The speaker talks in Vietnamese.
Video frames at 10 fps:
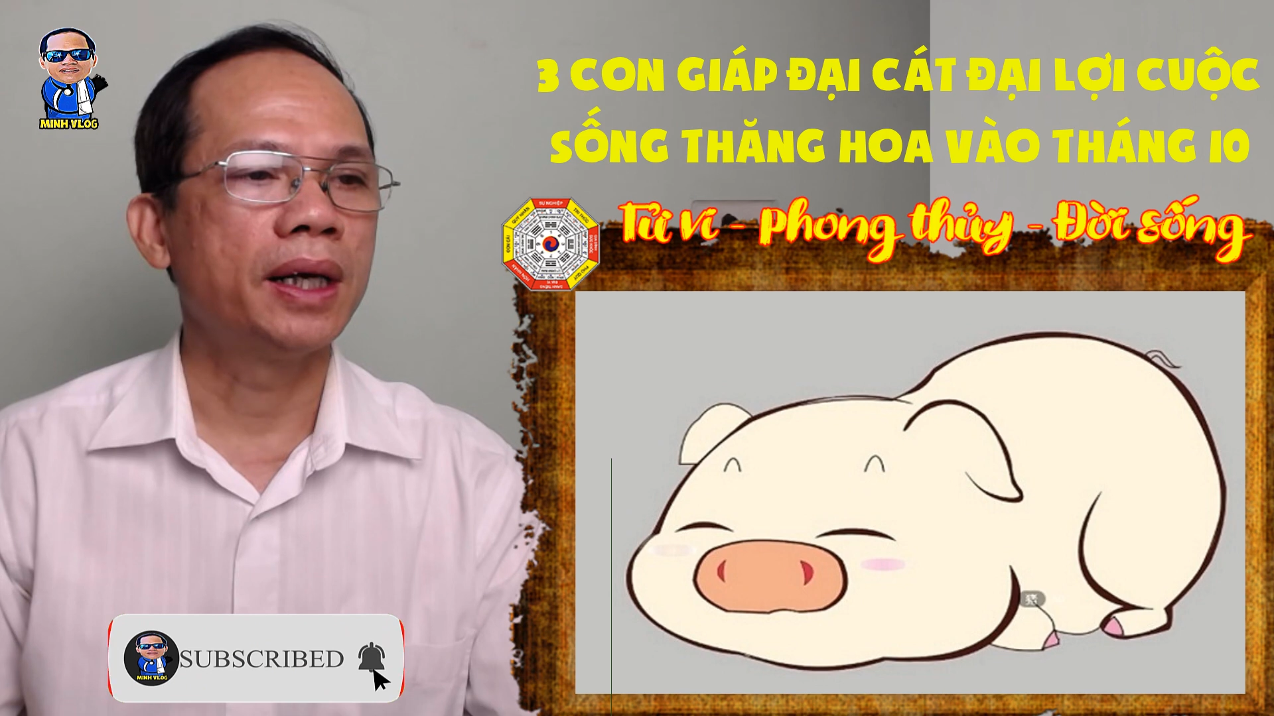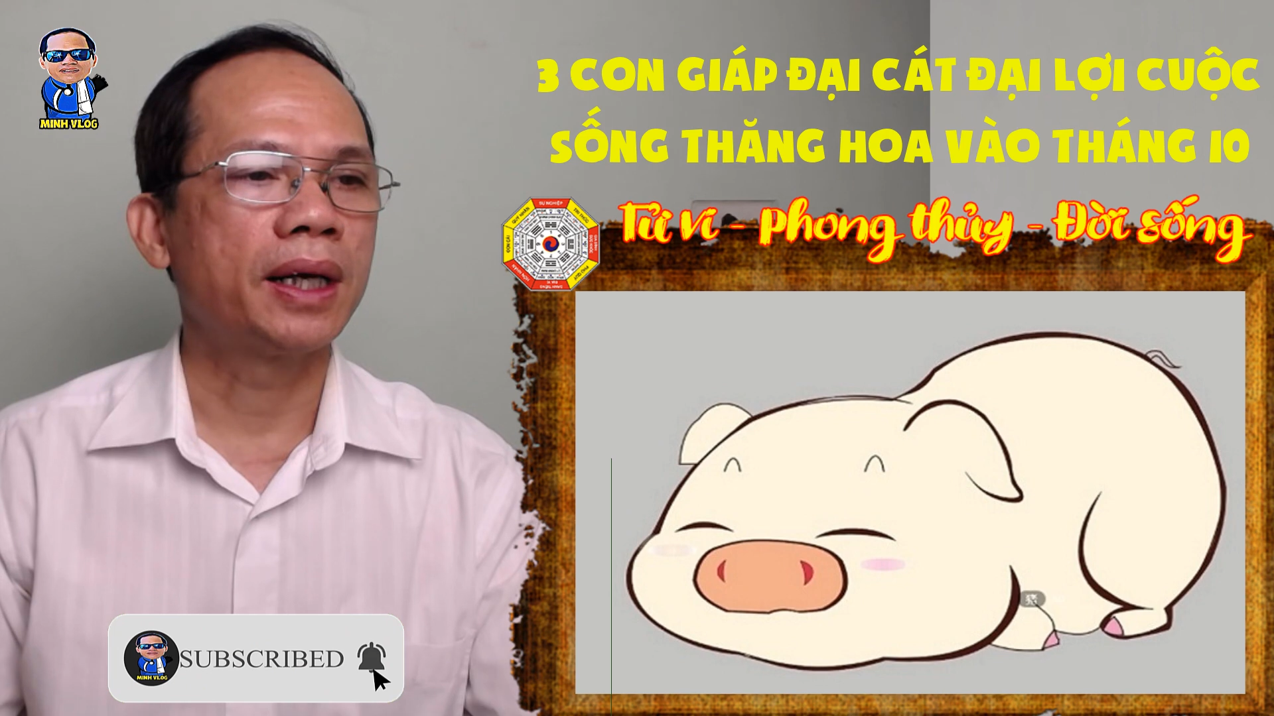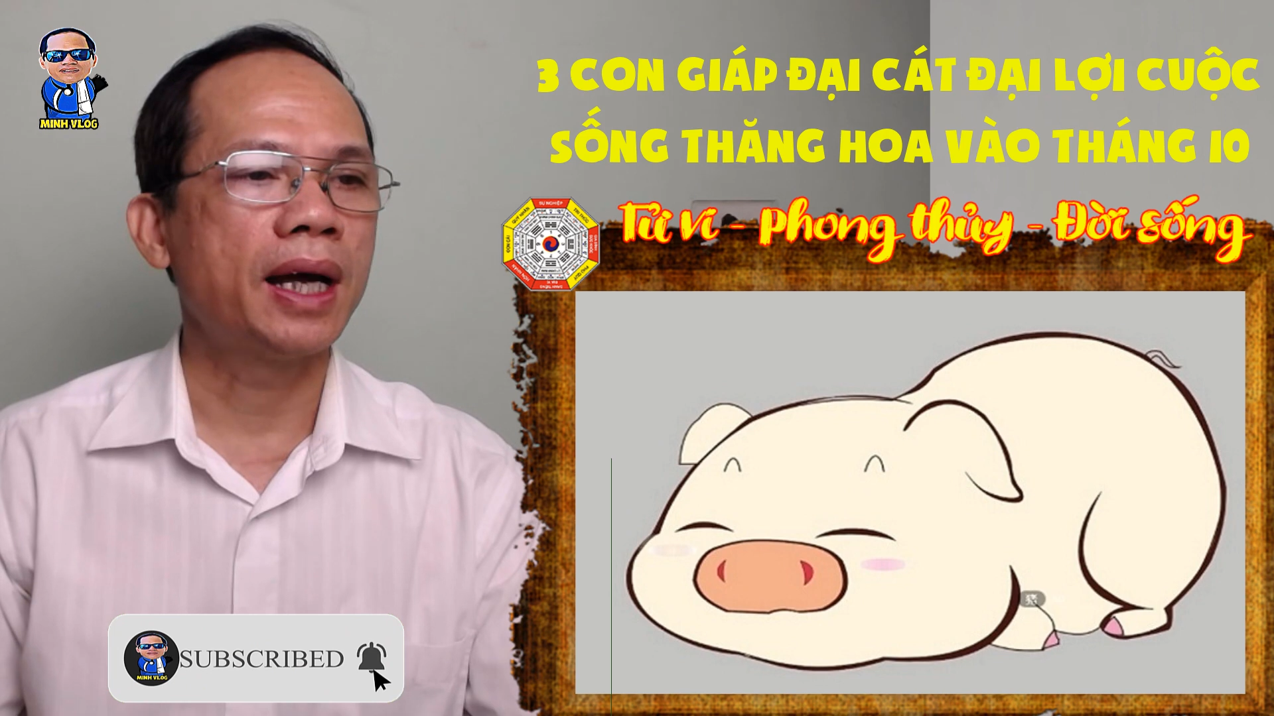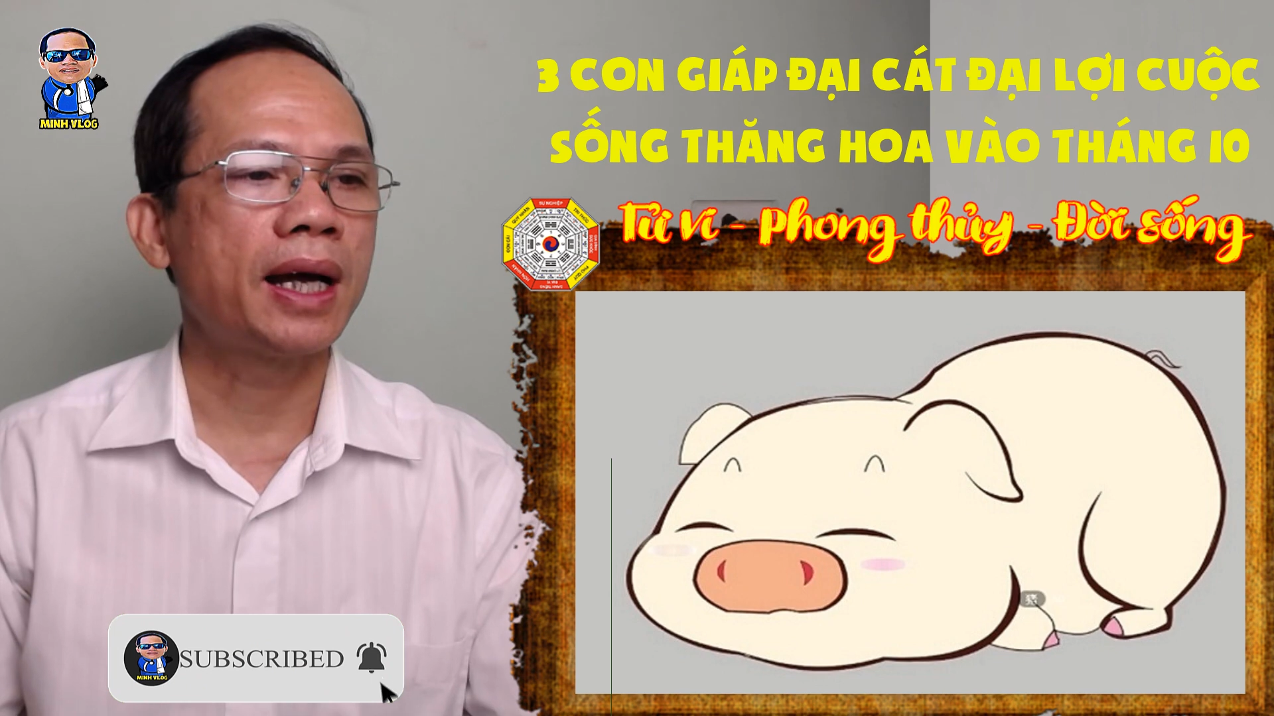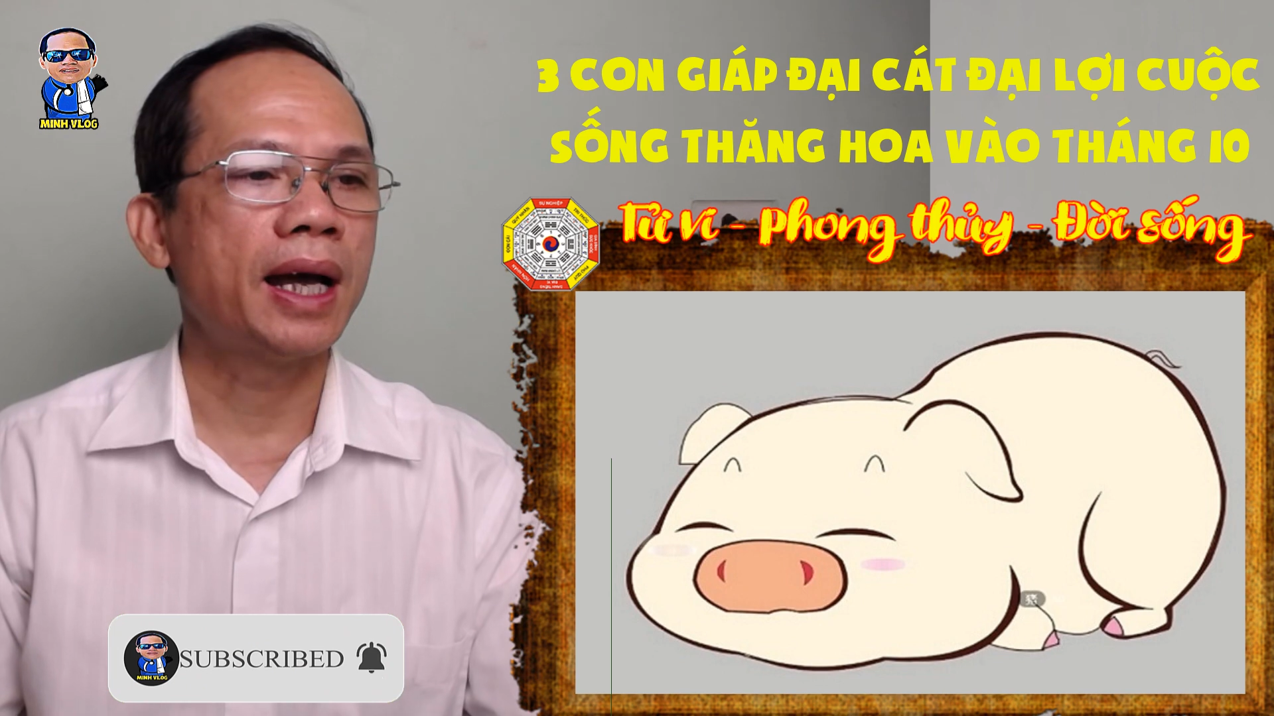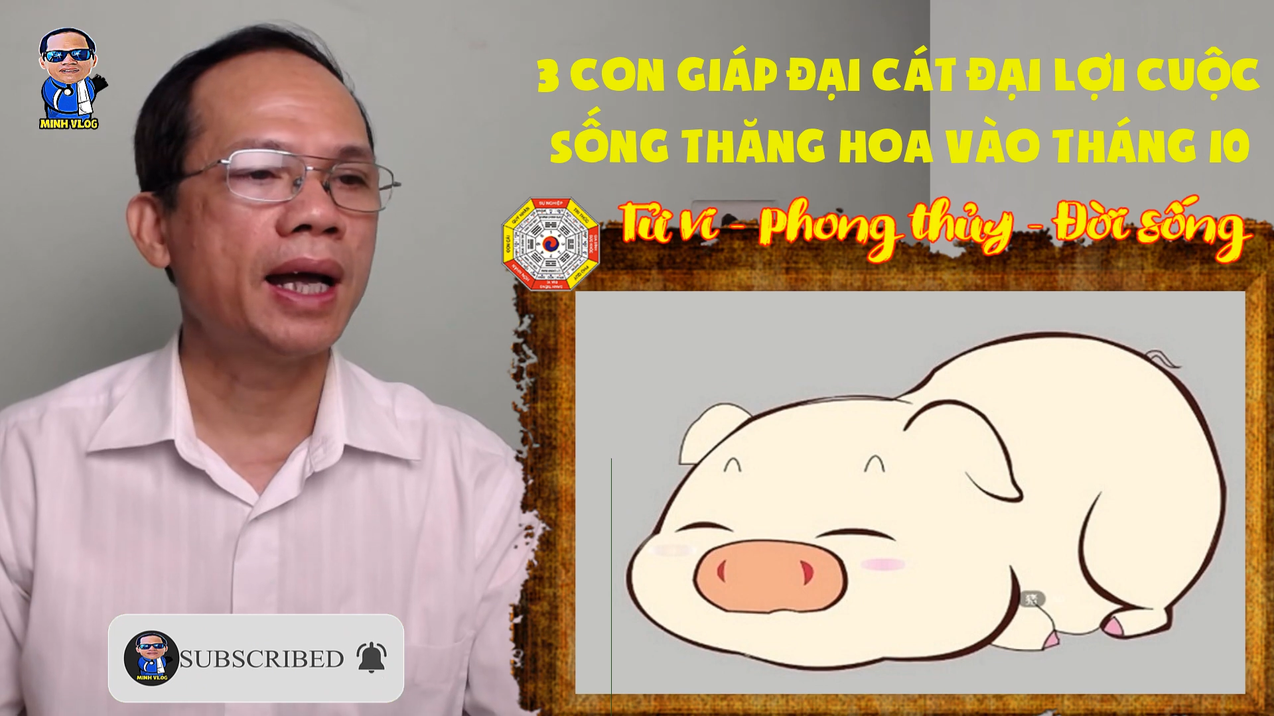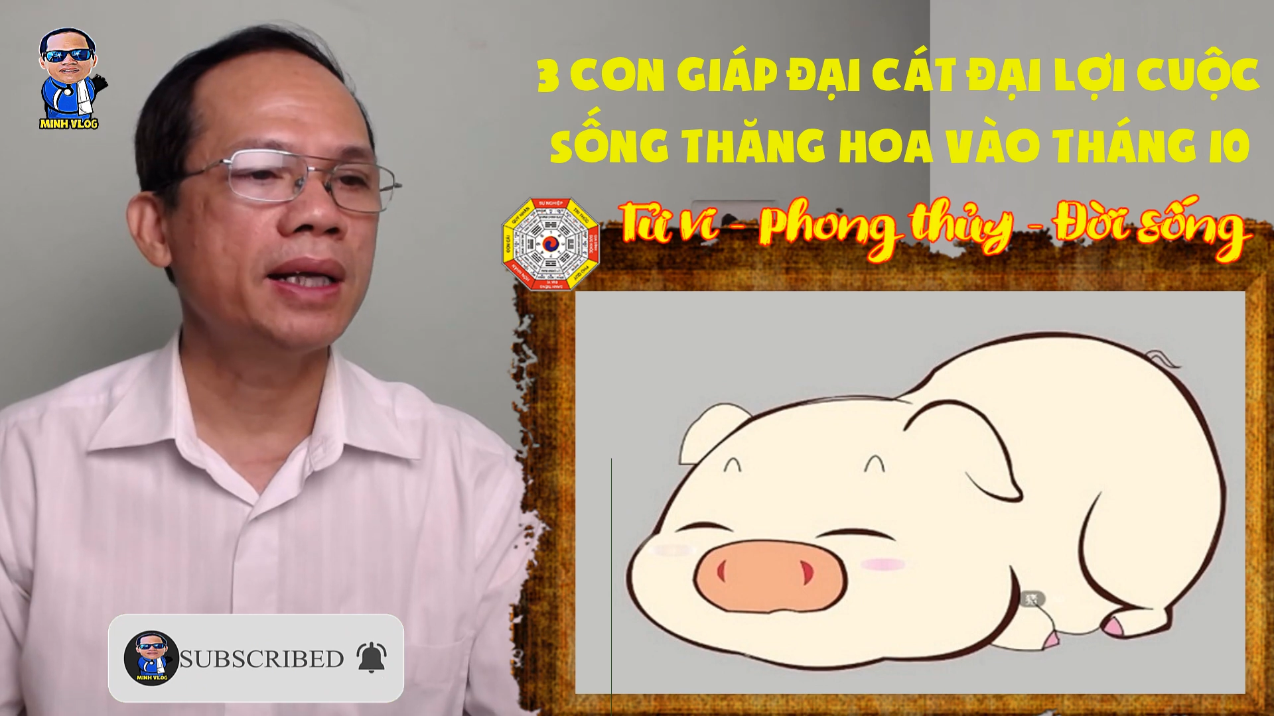kha khá,